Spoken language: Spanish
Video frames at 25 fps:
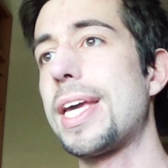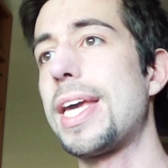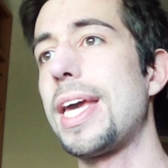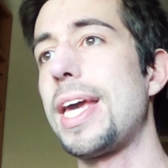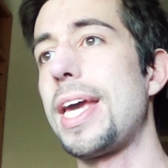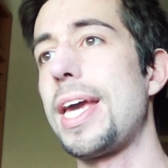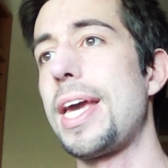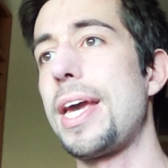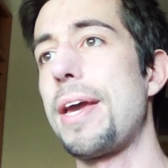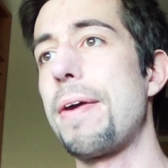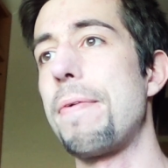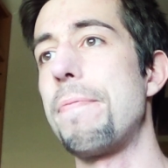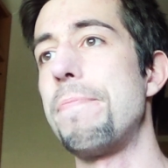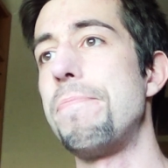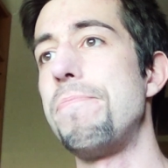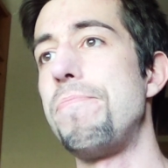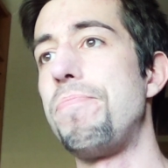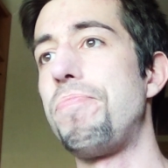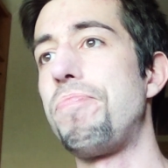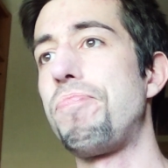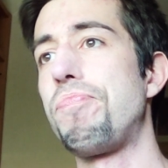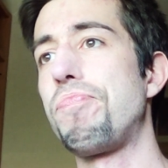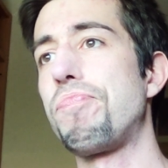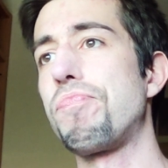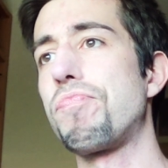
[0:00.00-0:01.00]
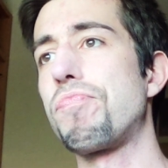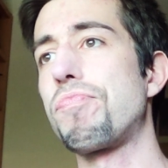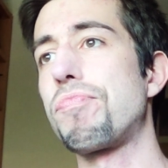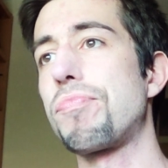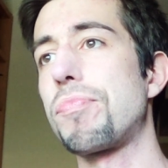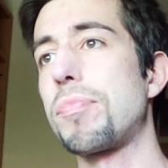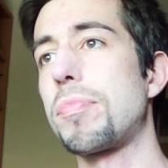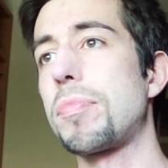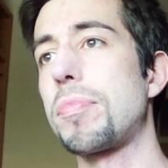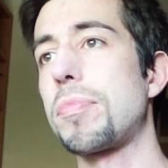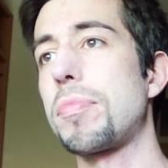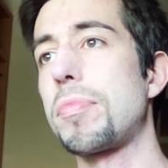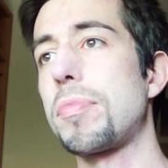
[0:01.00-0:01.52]
que
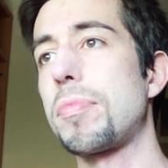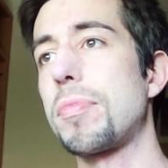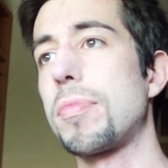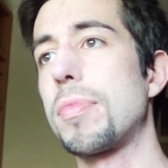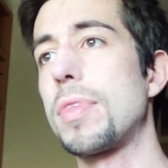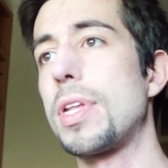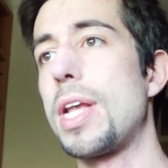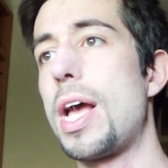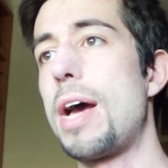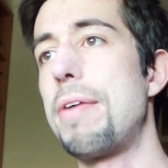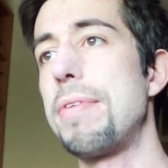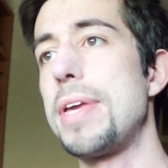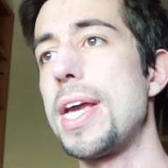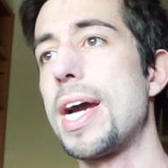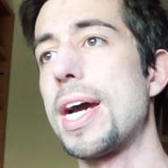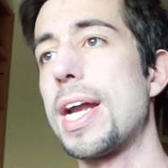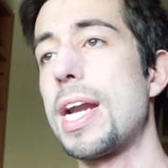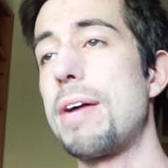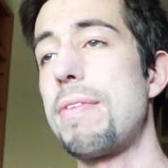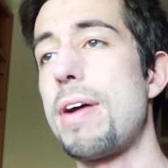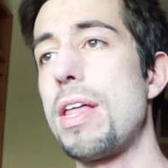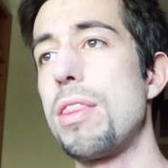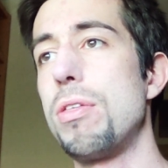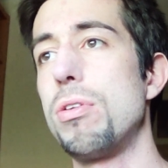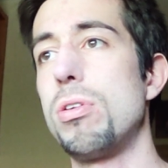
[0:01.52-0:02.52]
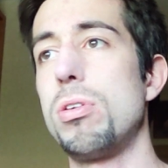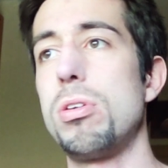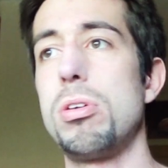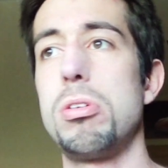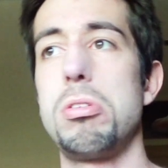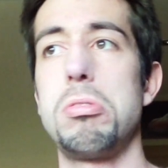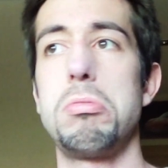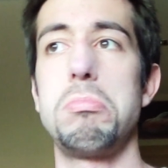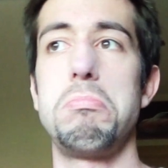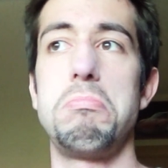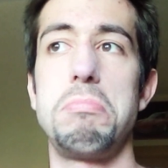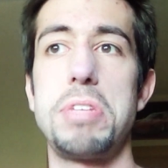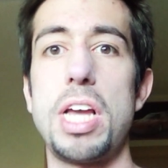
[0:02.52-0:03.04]
había
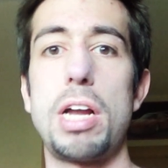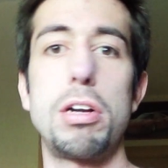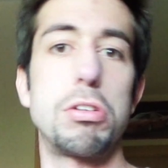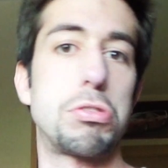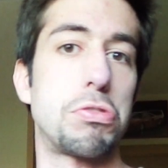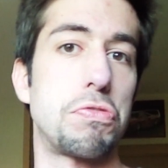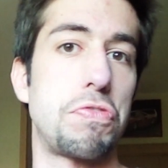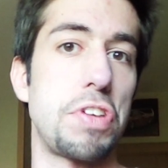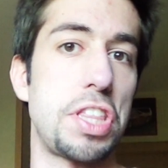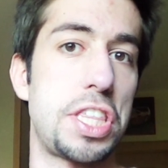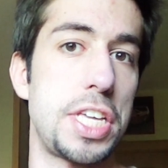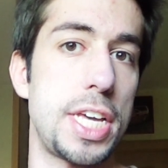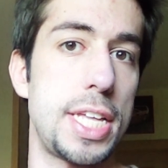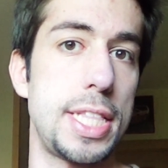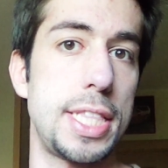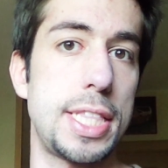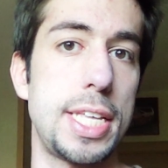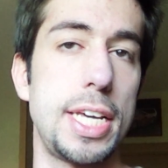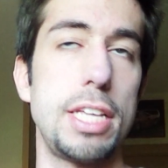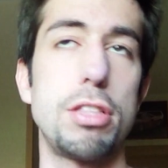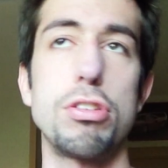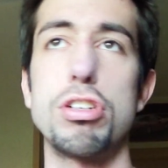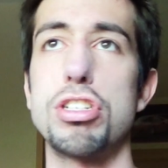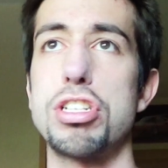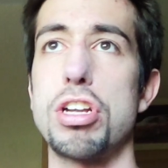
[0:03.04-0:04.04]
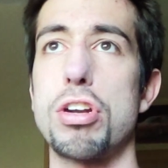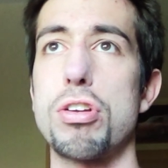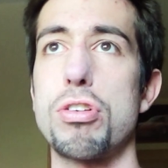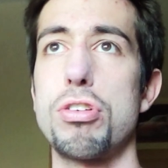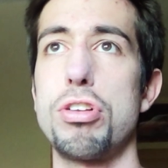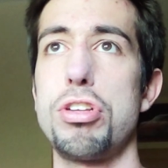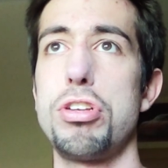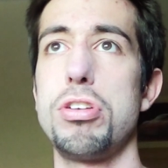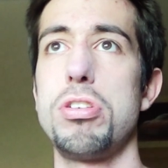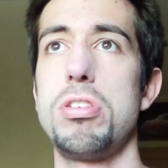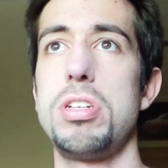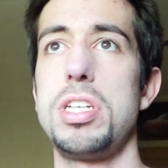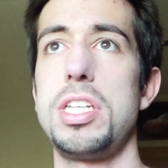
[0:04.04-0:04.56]
grabado ya lo suficiente y todo ese
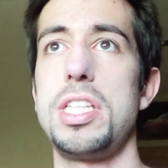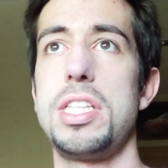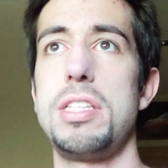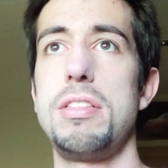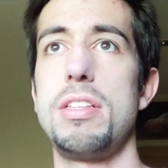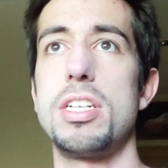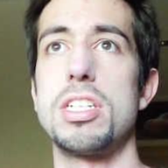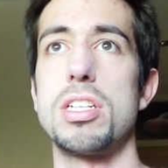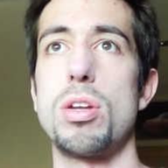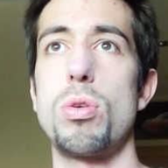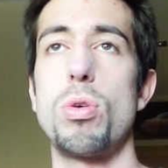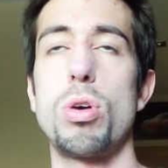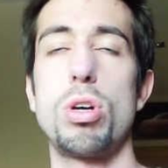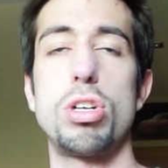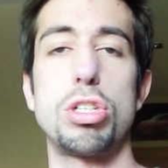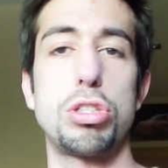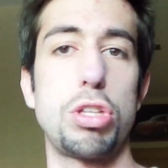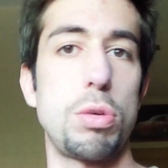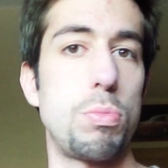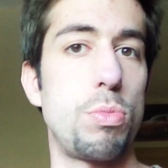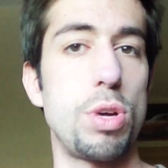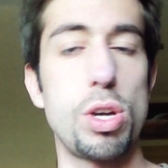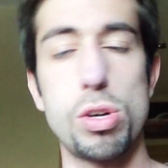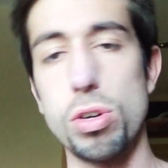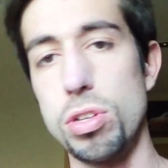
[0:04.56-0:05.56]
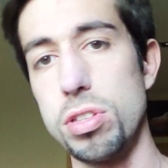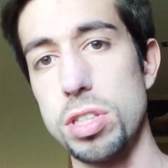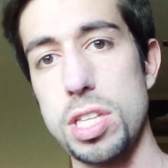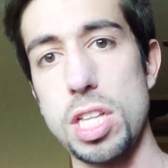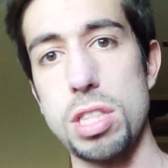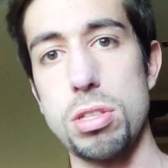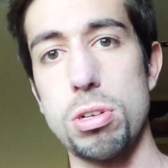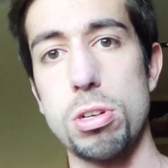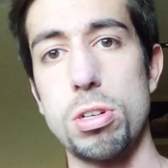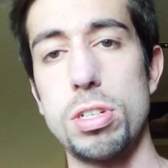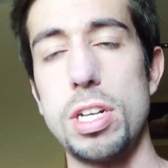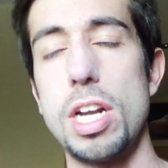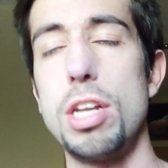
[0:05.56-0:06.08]
rollo y desde luego estoy muy
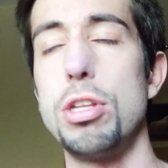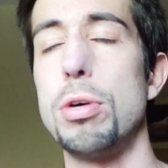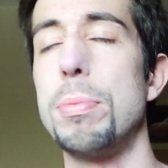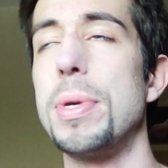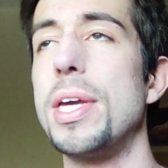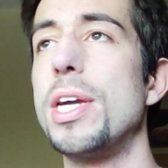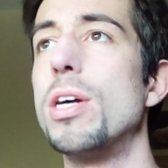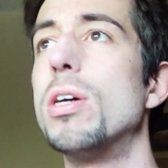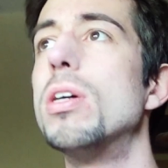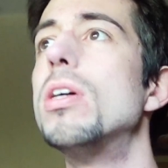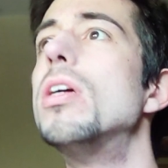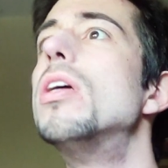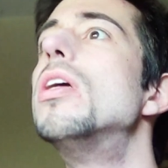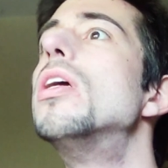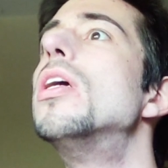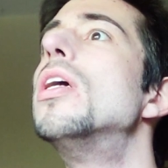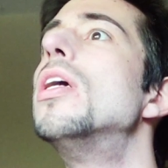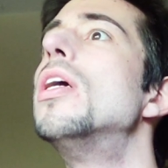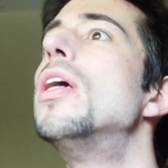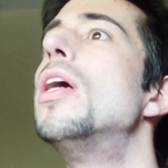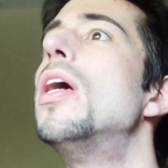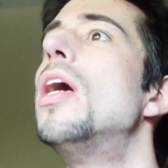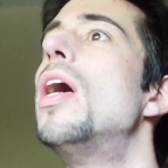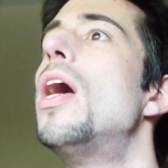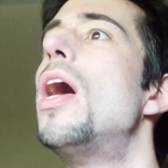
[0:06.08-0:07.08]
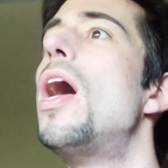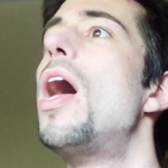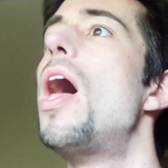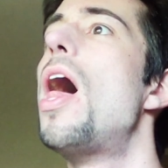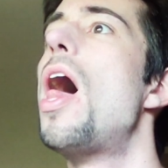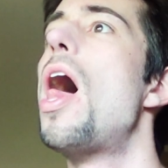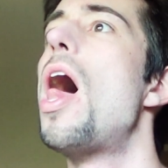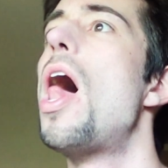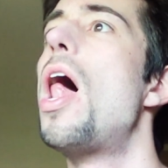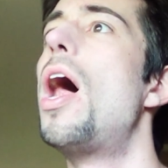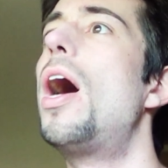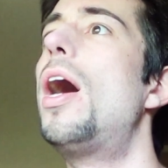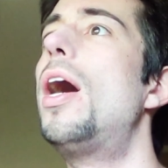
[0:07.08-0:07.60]
contento con el domingo.
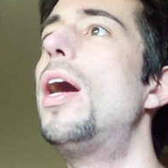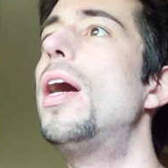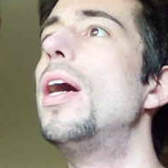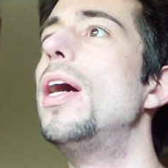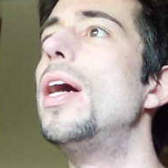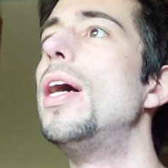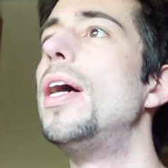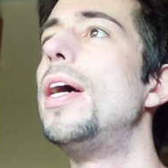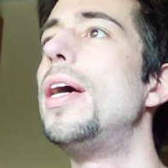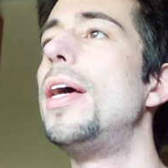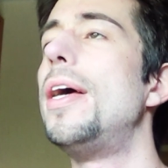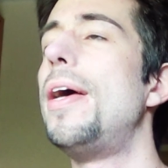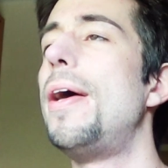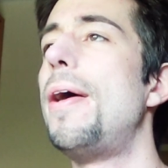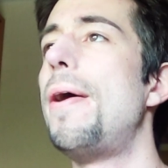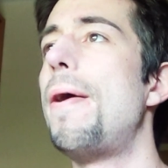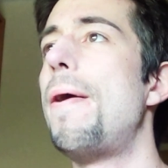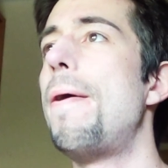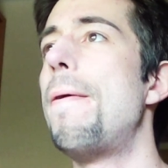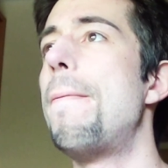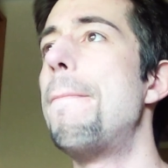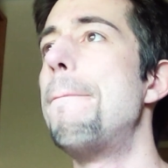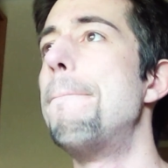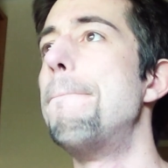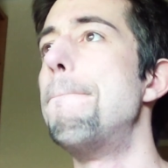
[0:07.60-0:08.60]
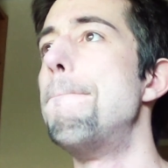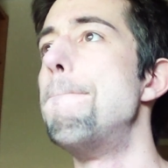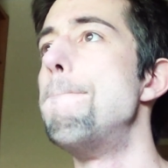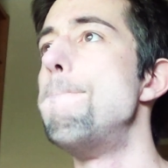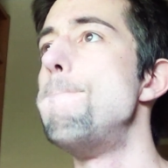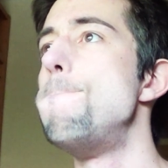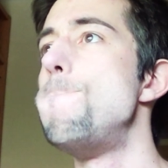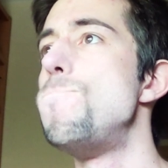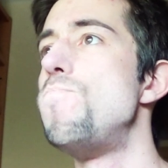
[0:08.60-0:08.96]
Em,